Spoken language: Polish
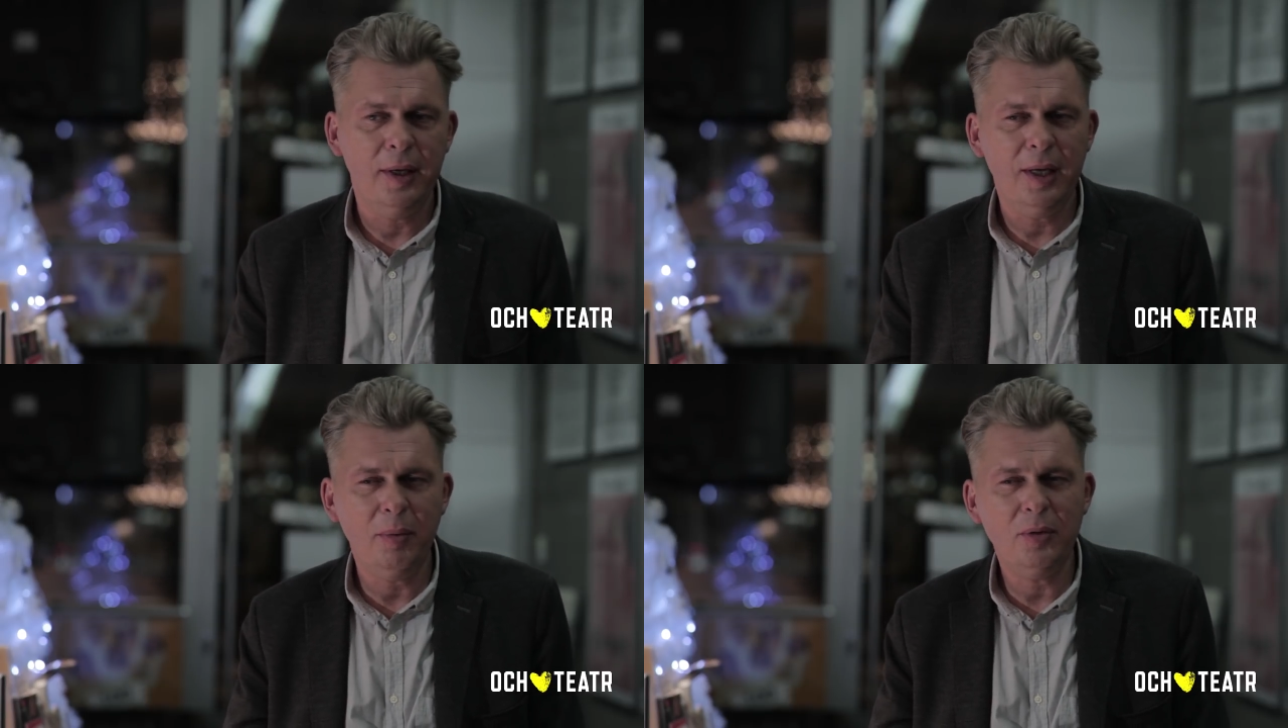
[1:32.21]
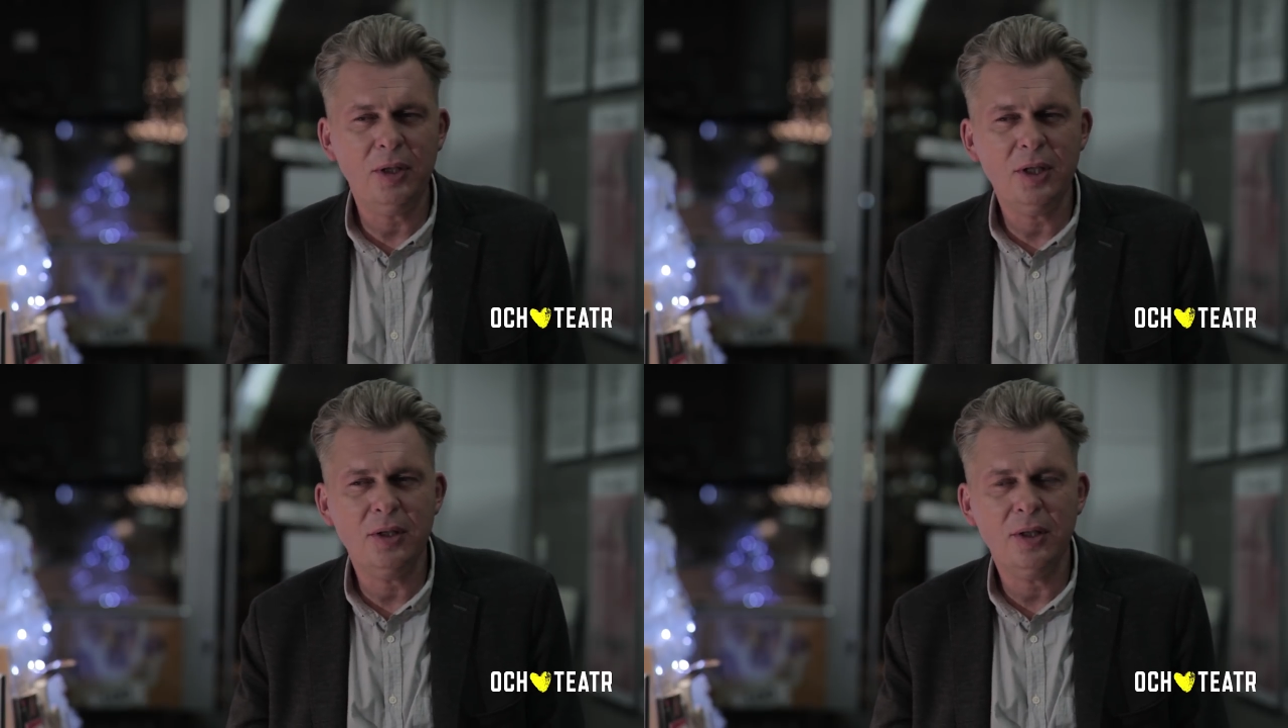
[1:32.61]
ja bym to
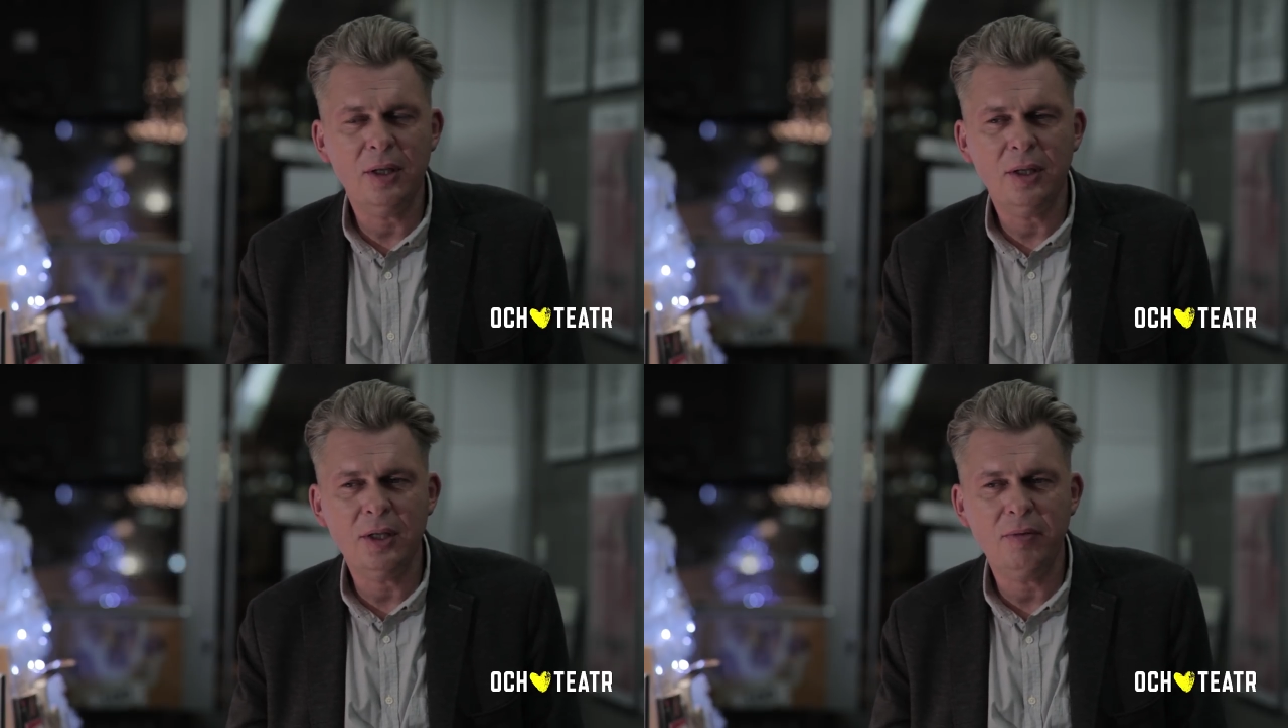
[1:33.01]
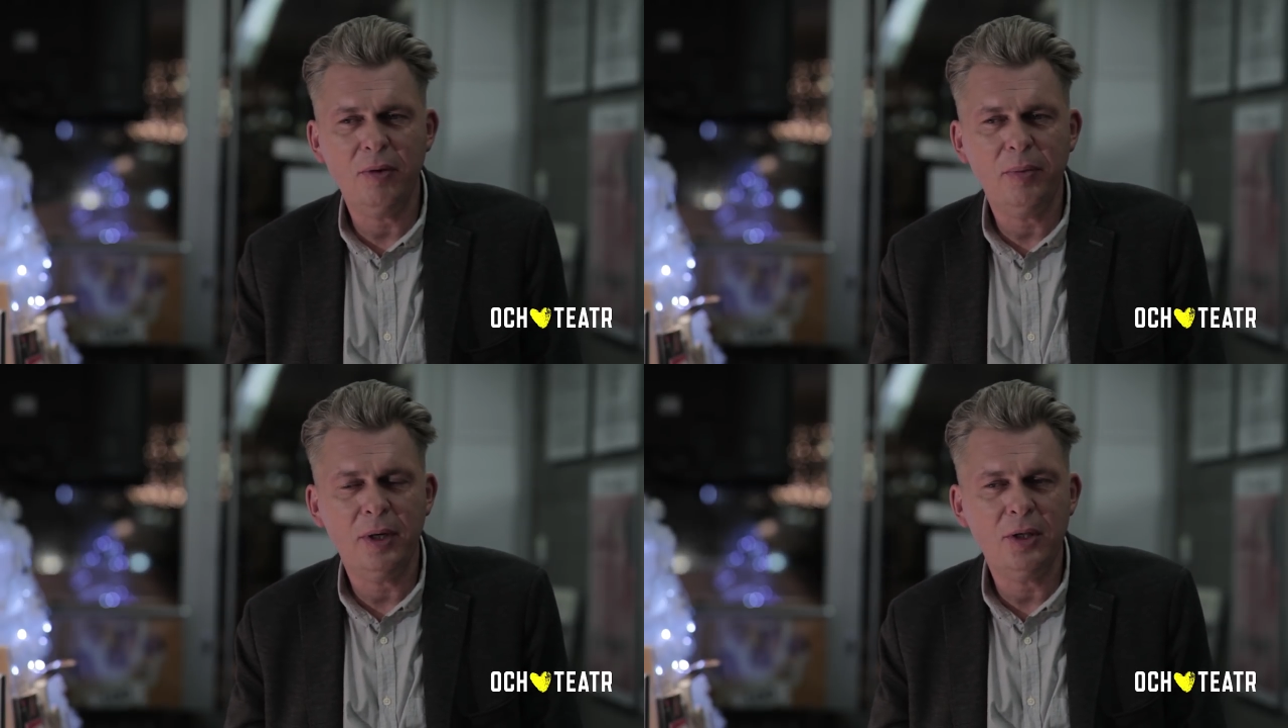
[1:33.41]

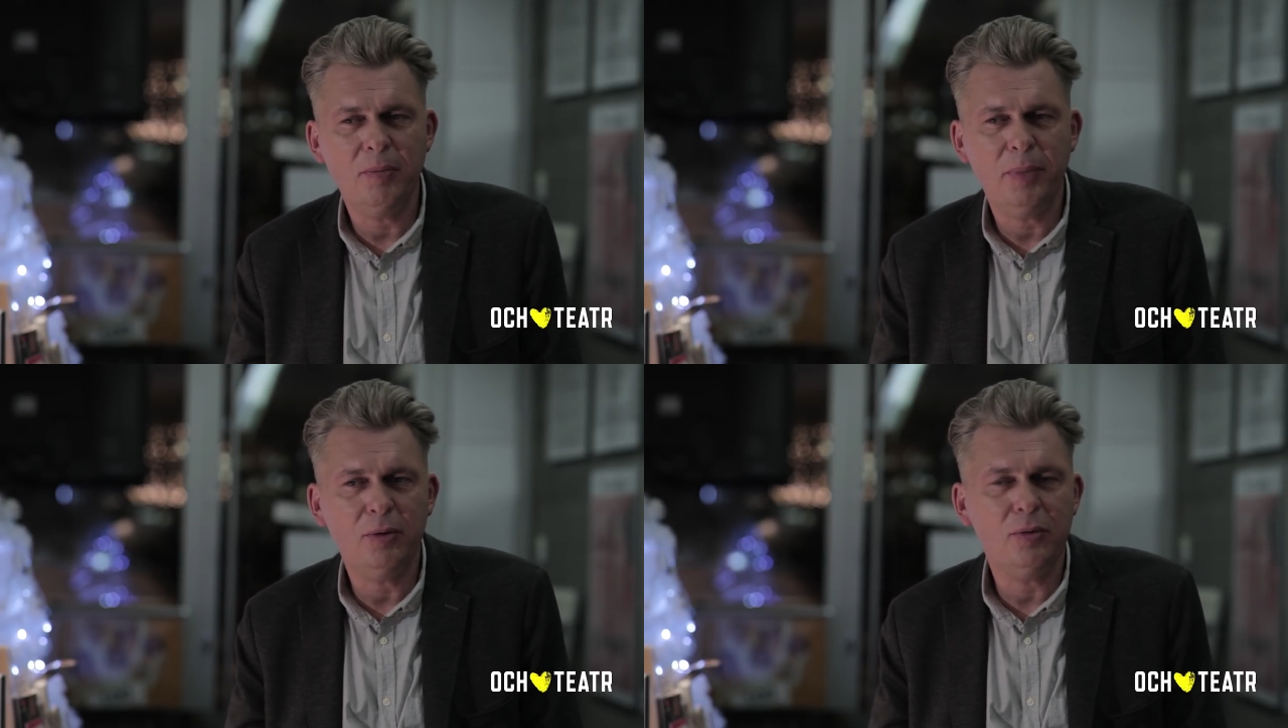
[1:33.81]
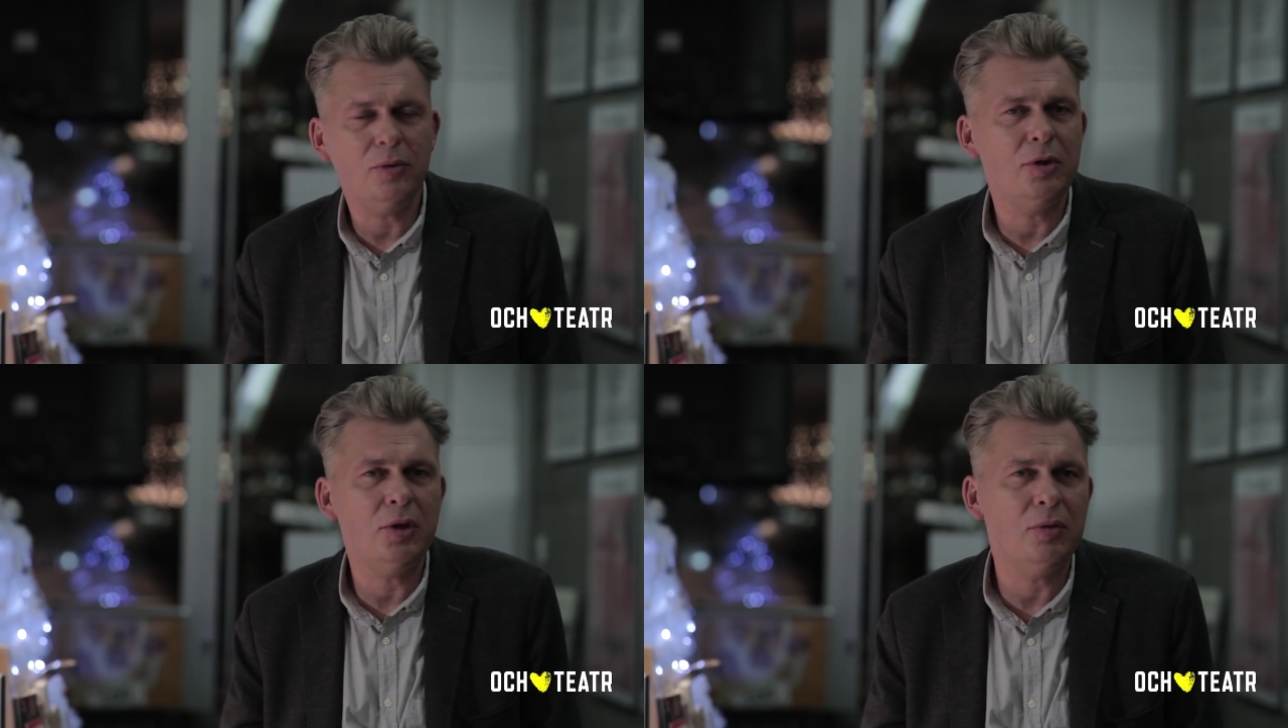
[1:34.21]
nazywał raczej pełną
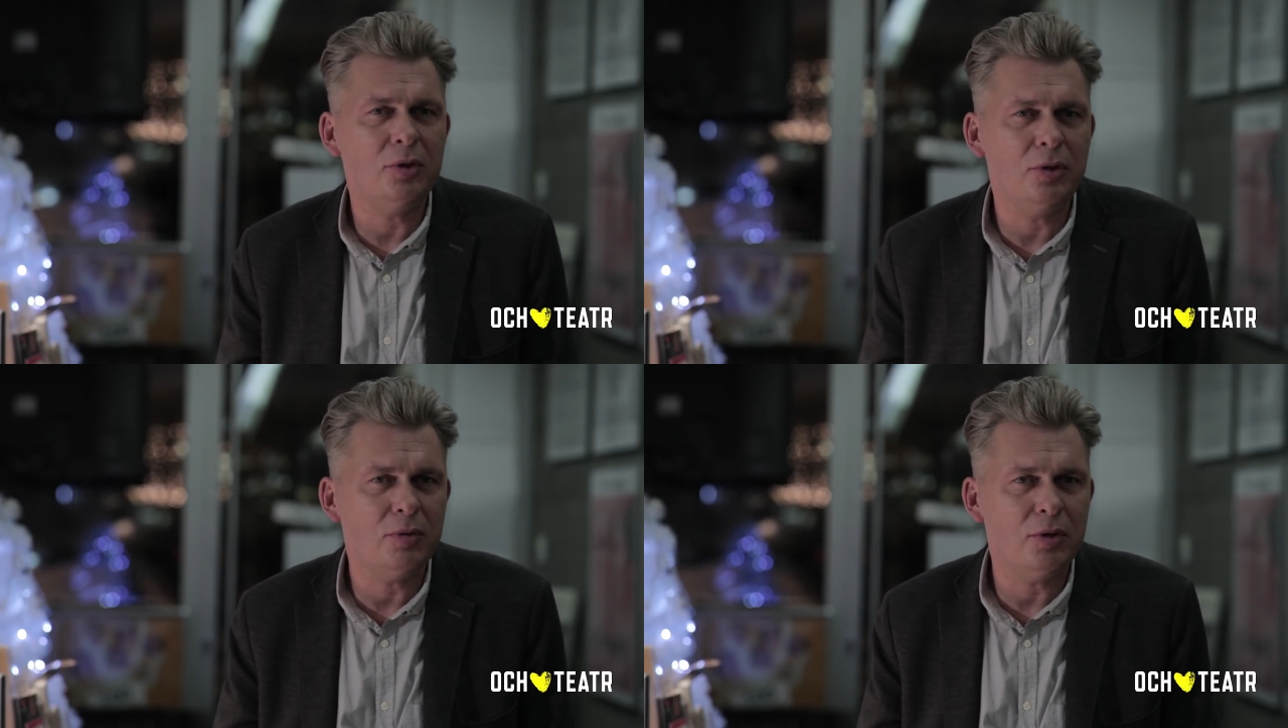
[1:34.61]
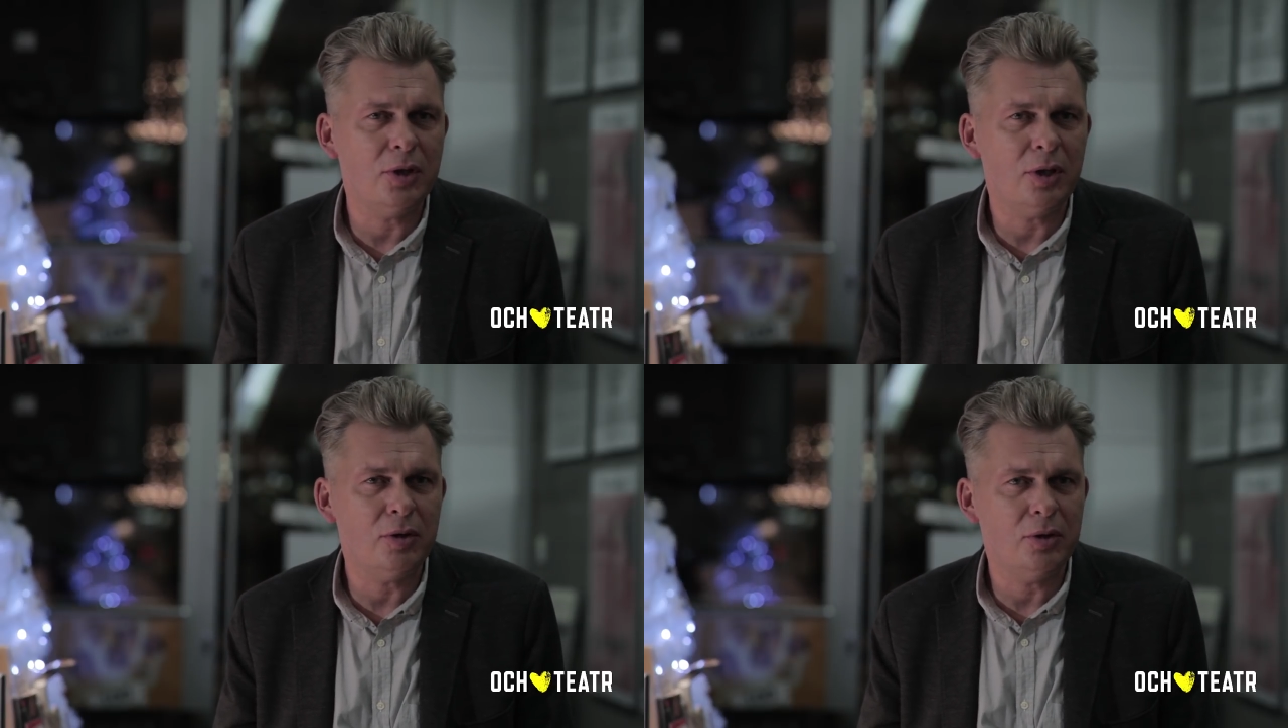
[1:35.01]
dojrzałością niż
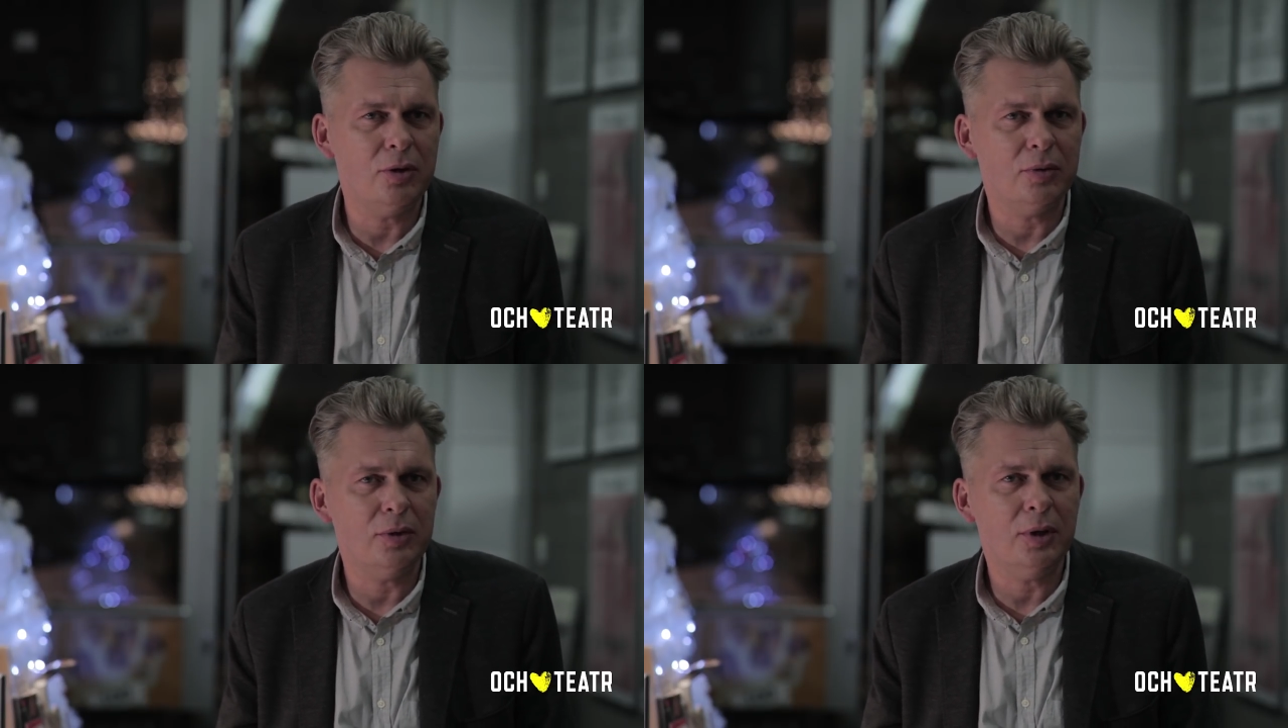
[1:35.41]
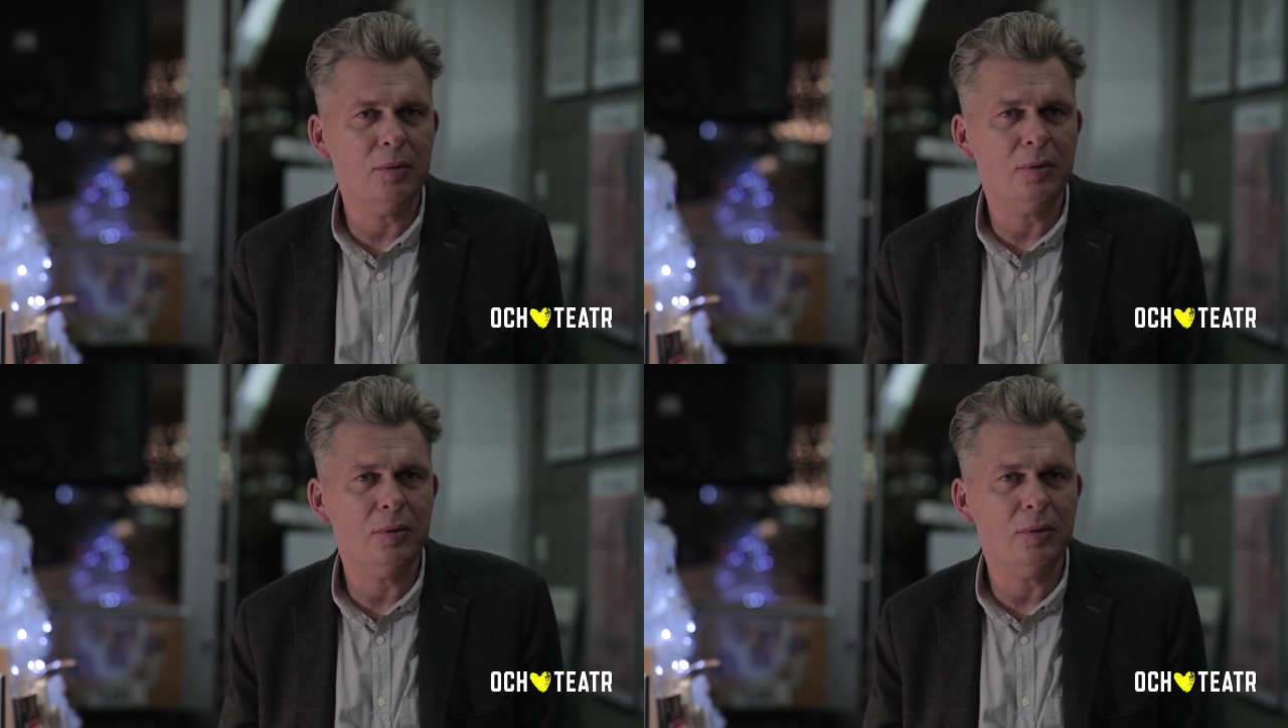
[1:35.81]
starością, tak?